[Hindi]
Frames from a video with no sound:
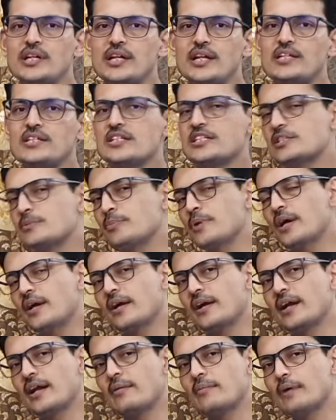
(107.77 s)
है जिसमें
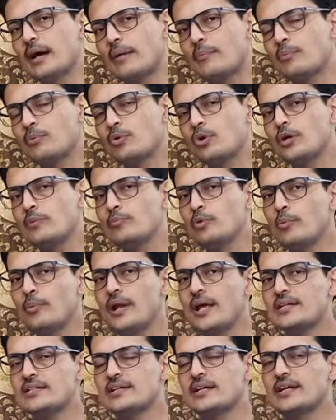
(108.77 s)
अगर हम आपको
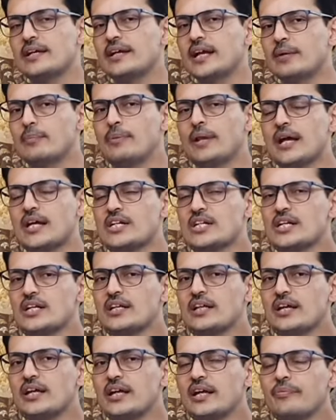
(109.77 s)
इमोबलाइज करेंगे प्लास्टर
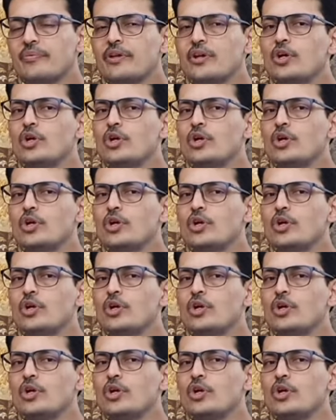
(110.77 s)
देंगे